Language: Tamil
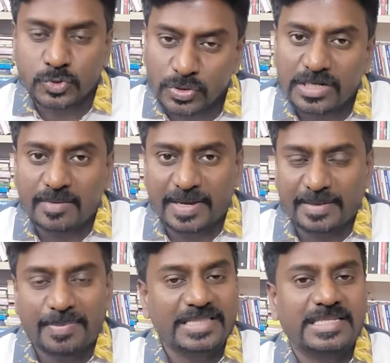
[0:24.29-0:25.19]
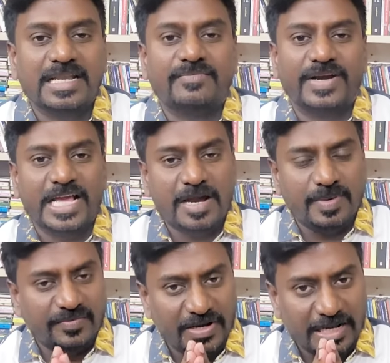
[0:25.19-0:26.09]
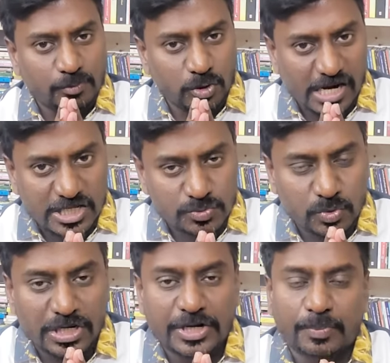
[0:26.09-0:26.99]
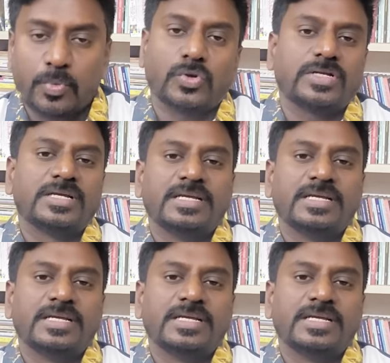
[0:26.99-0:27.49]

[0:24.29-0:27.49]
சுருக்கமாய் பார்த்துடலாம் வணக்கம் அண்ட் வெல்கம் டு ராஜ்மோகன் ரிப்போர்ட்